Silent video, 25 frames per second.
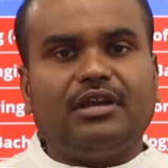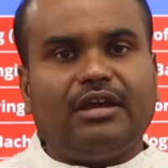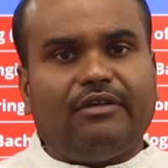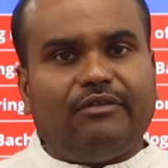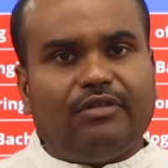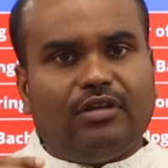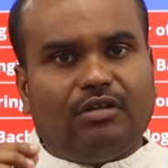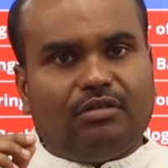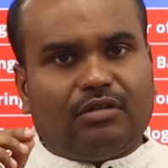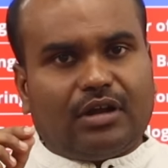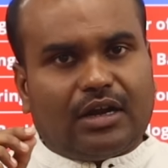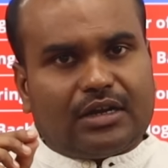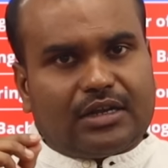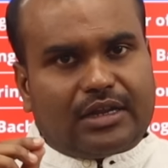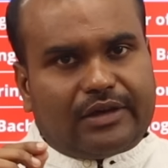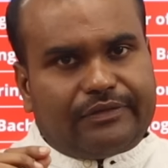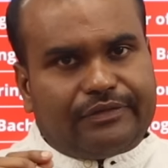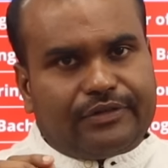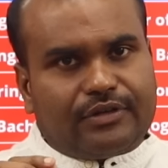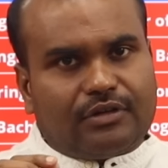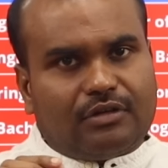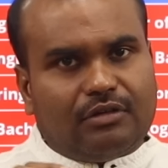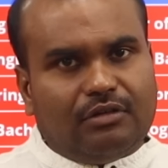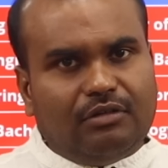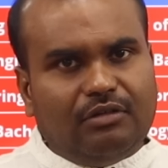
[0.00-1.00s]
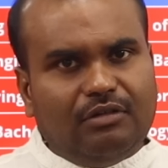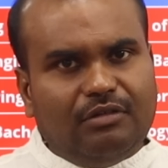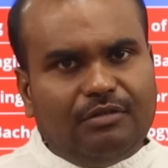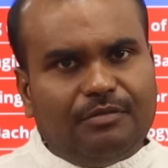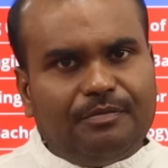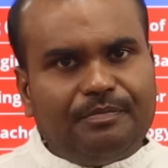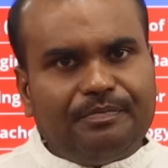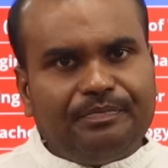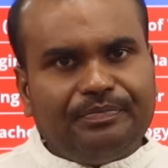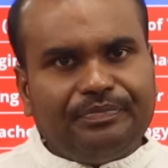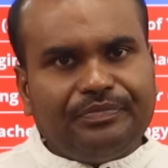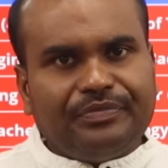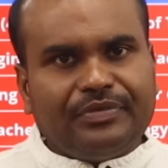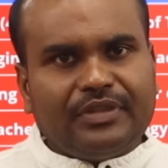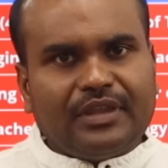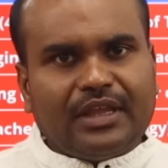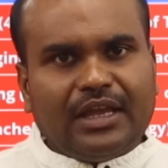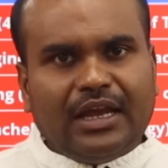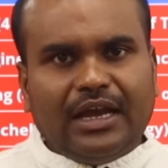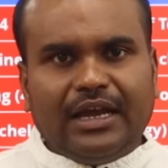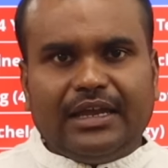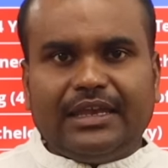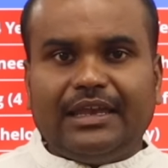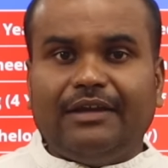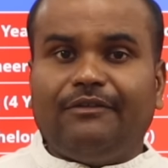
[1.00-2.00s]
எவ்வளவு கட் ஆஃப் இருக்கணும்
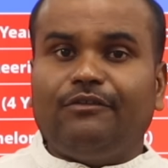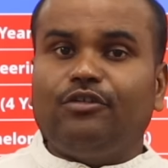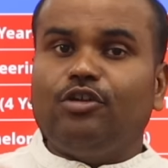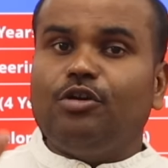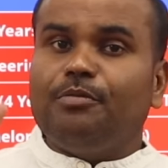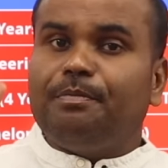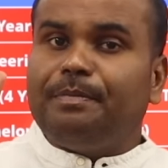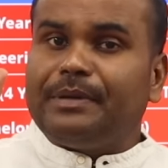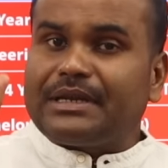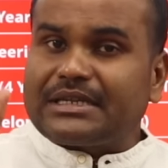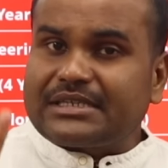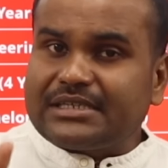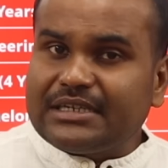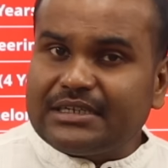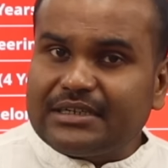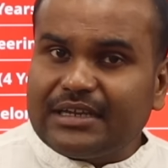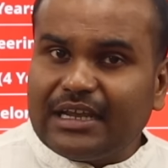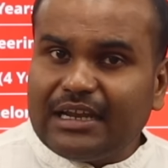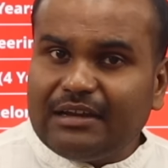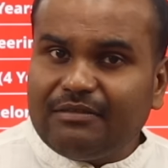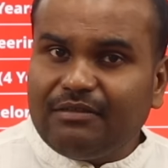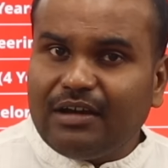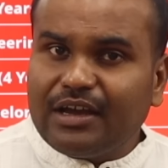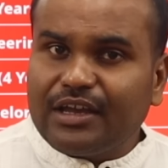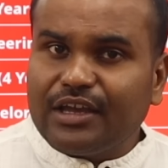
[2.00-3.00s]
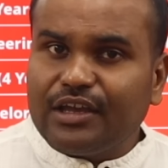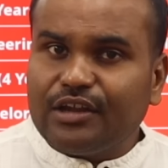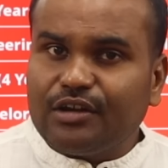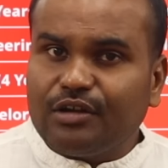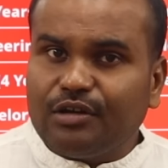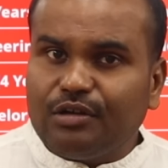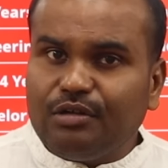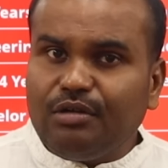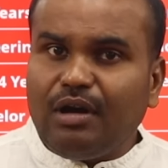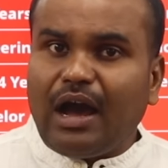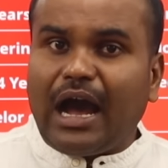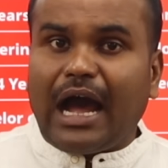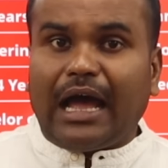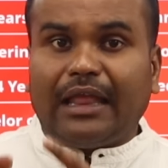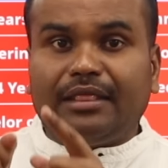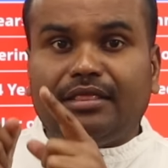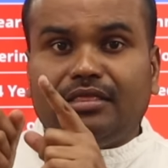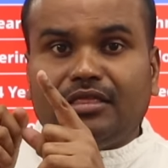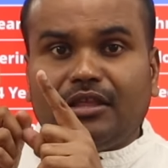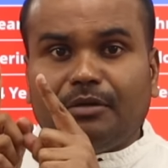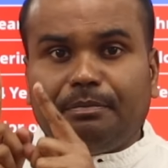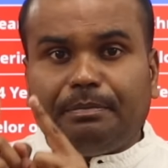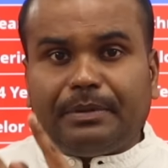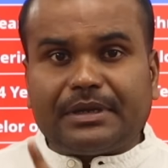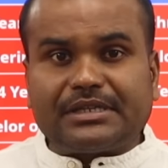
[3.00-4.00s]
எவ்வளோ பெர்சன்டைல் வாங்கியிருக்கணும்
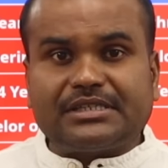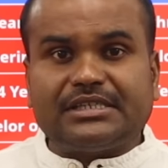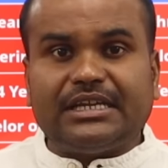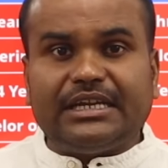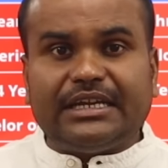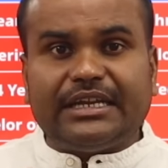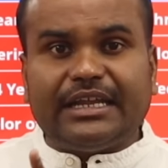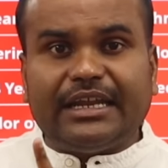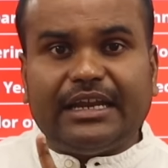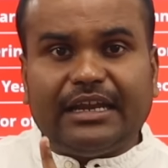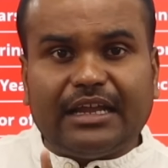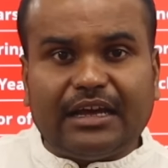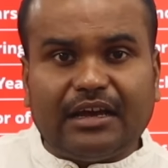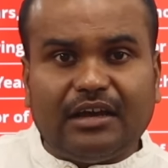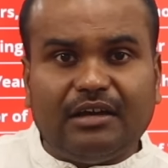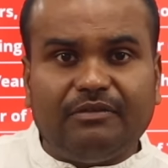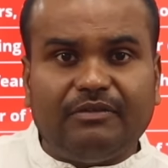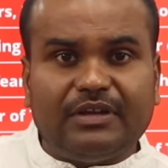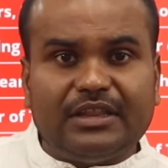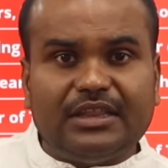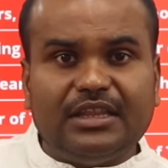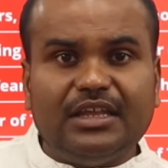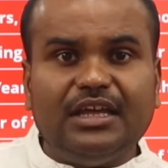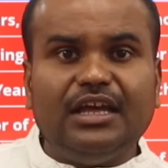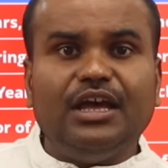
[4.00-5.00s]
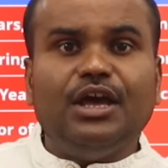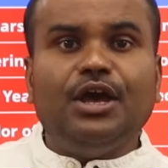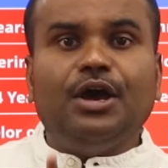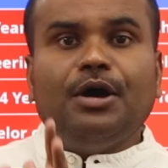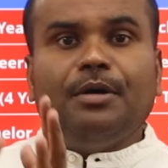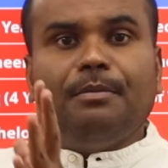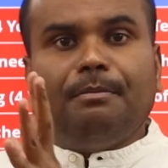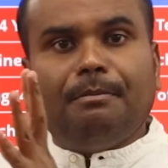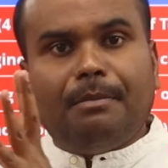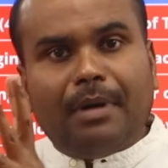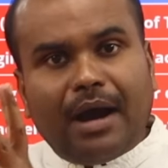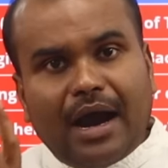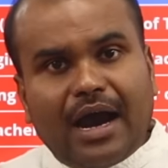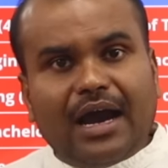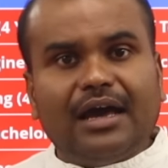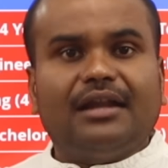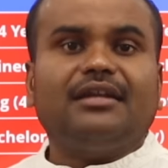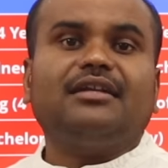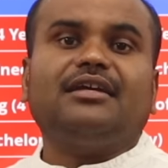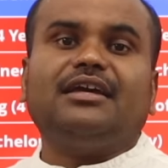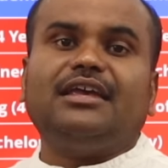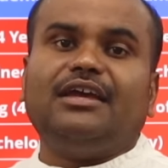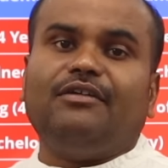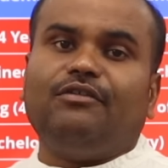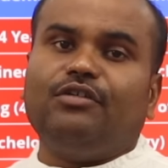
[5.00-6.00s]
அந்த பர்சன்டைலுக்கு வந்து
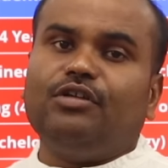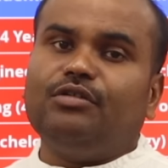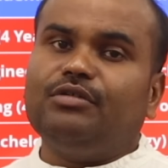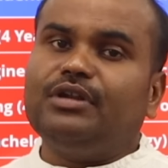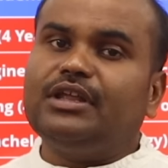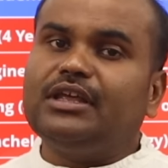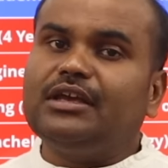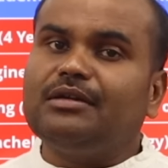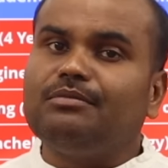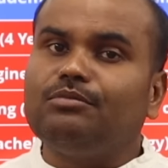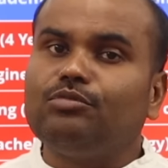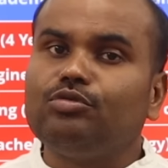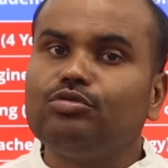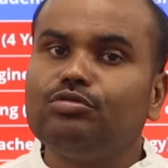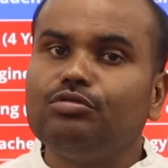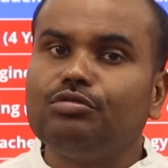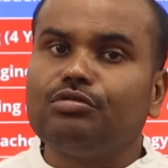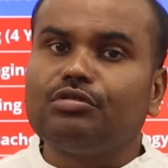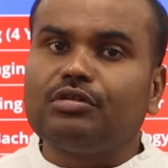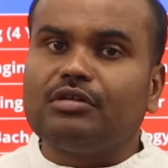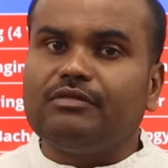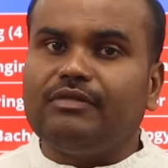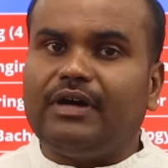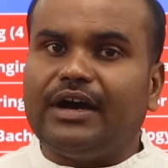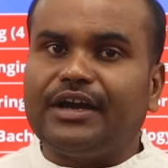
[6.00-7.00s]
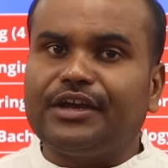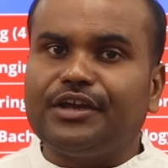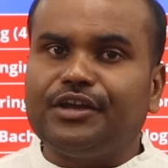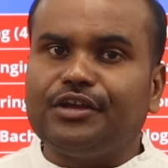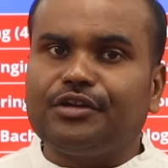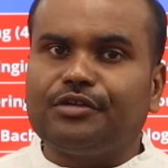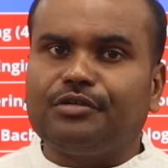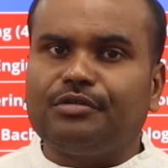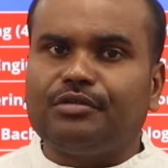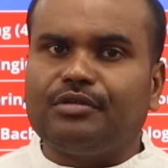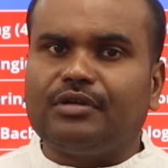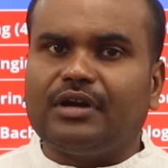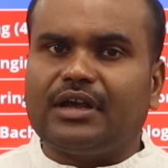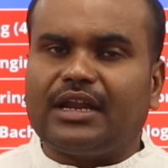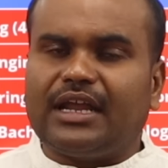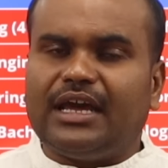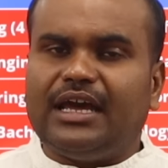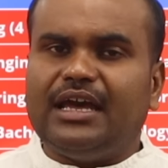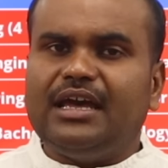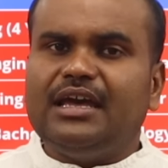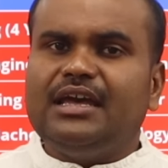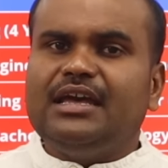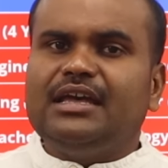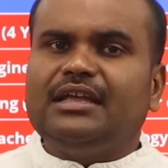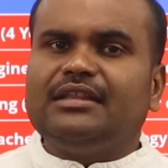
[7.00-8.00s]
மார்க் எவ்வளோ நீங்கள் முந்நூறுக்கு வாங்கியிருக்கணுங்கிற
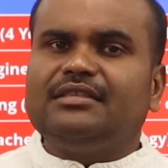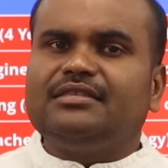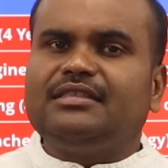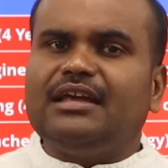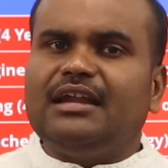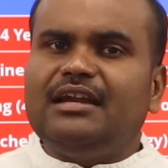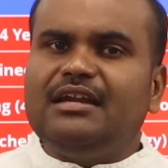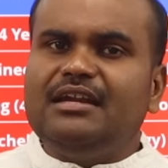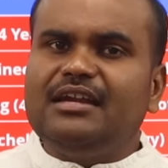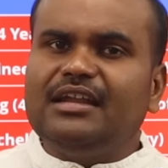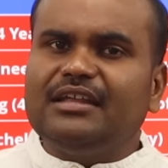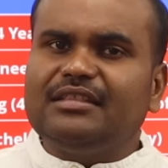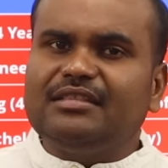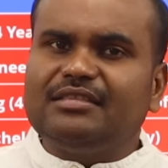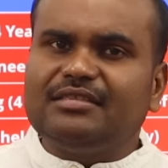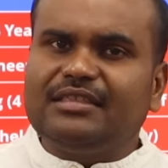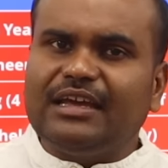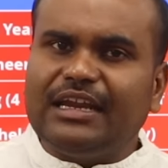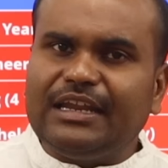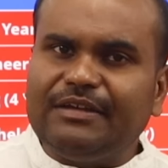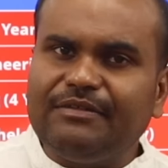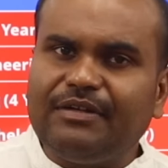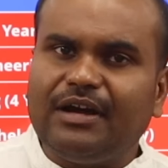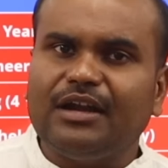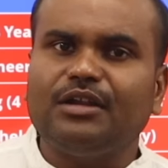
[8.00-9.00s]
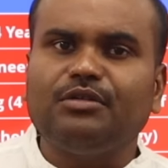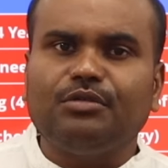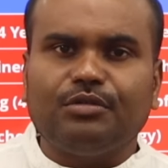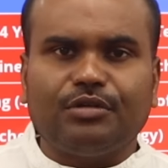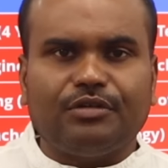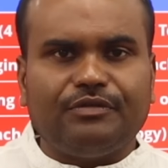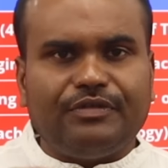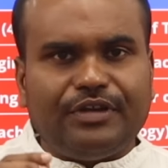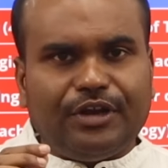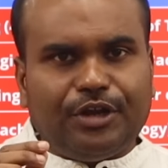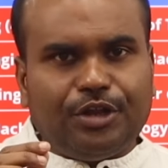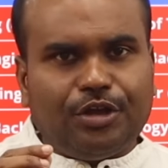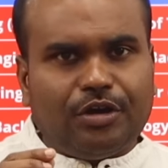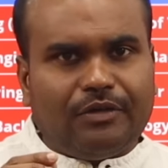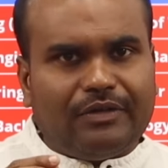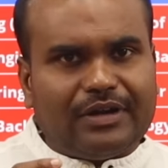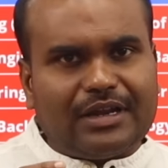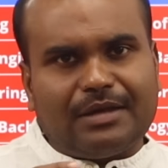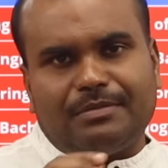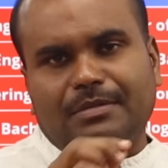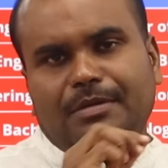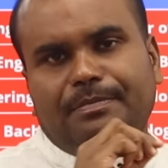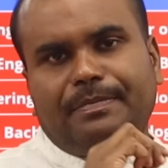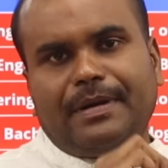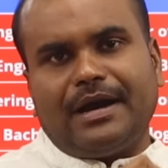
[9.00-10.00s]
தெள்ள தெளிவான ஒரு வீடியோவை
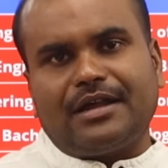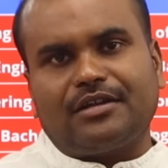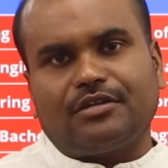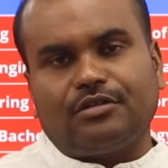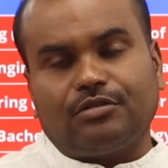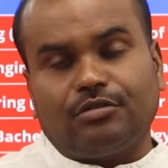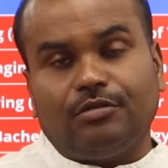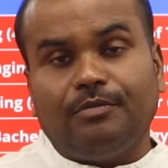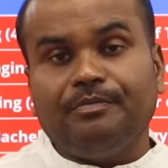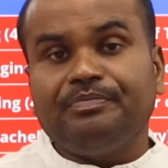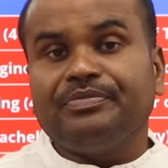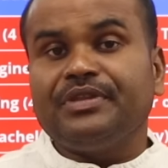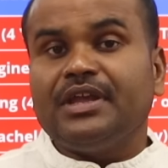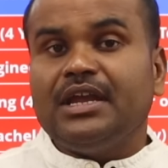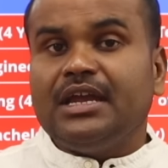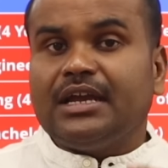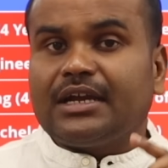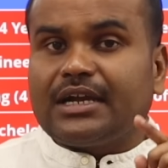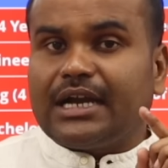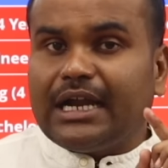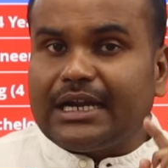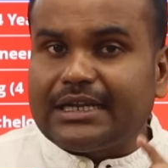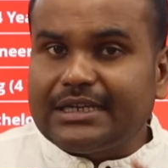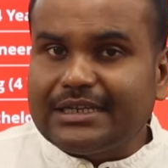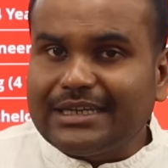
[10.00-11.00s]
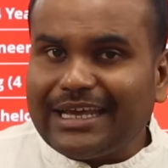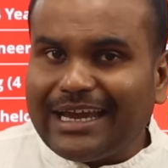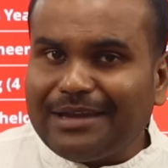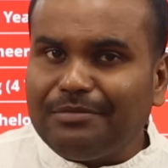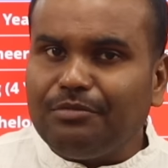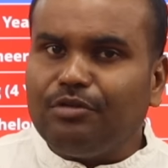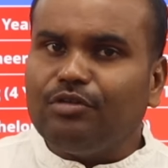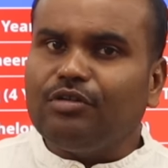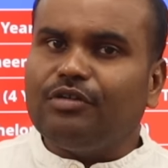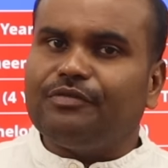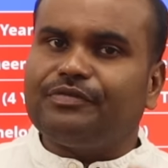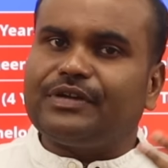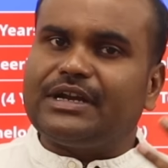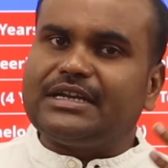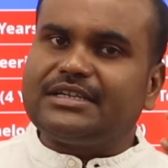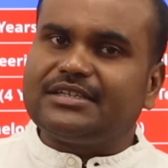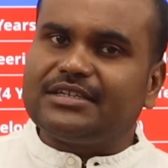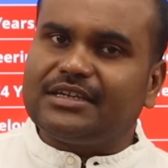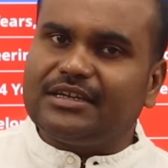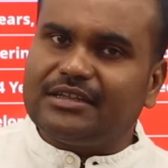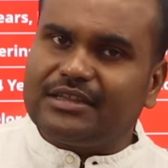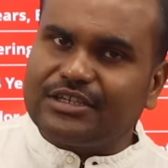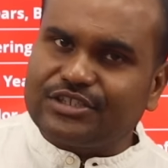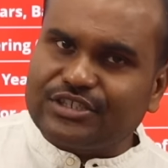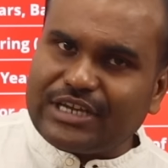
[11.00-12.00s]
நம்ம பார்க்குறோம் கட்டாயமாக உங்கள்
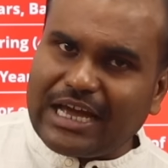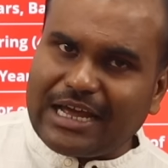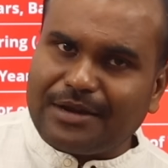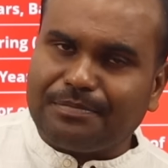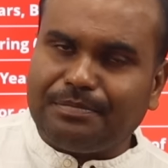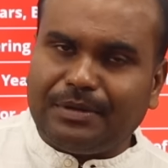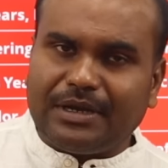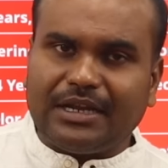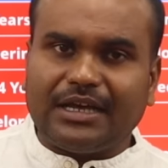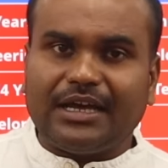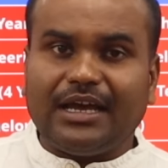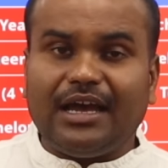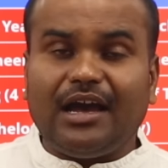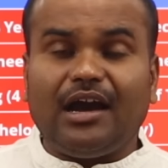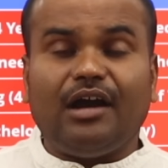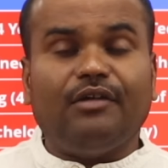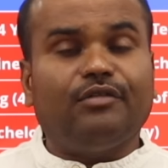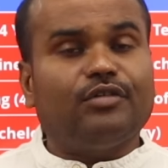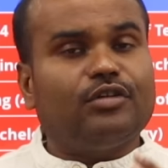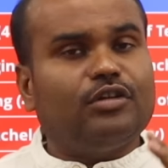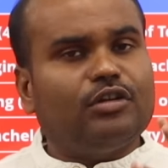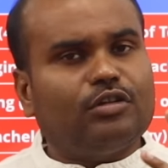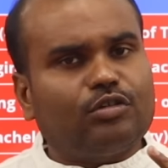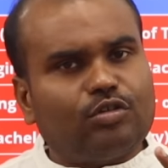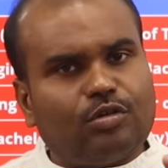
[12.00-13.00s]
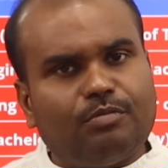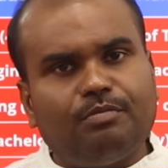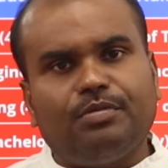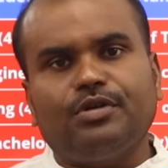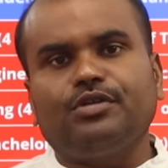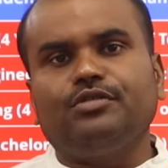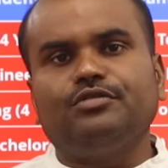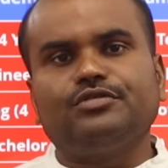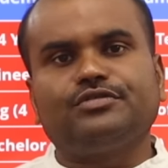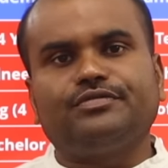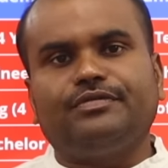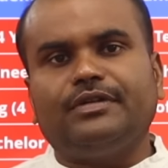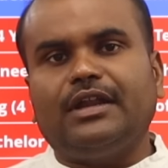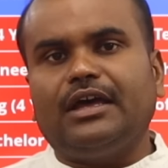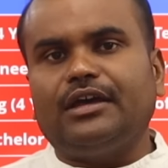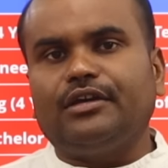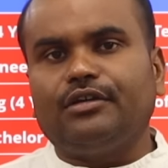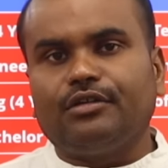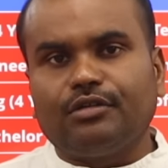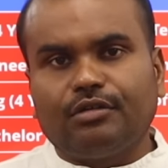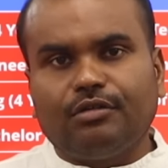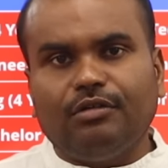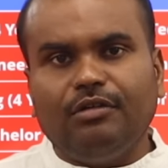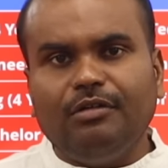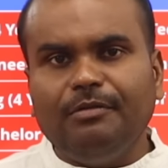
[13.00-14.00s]
ஃப்ரெண்ட்ஸுக்கு இதை ஷேர் பண்ணுங்கள் அவர்களுக்கு ரொம்ப யூஸ்ஃபுல்லாக
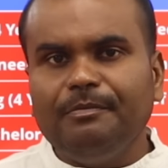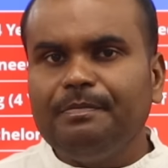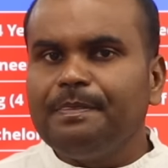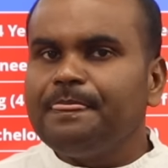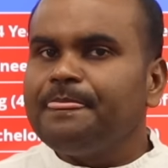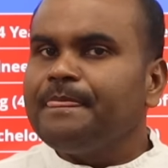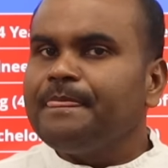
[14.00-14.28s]
இருக்கும்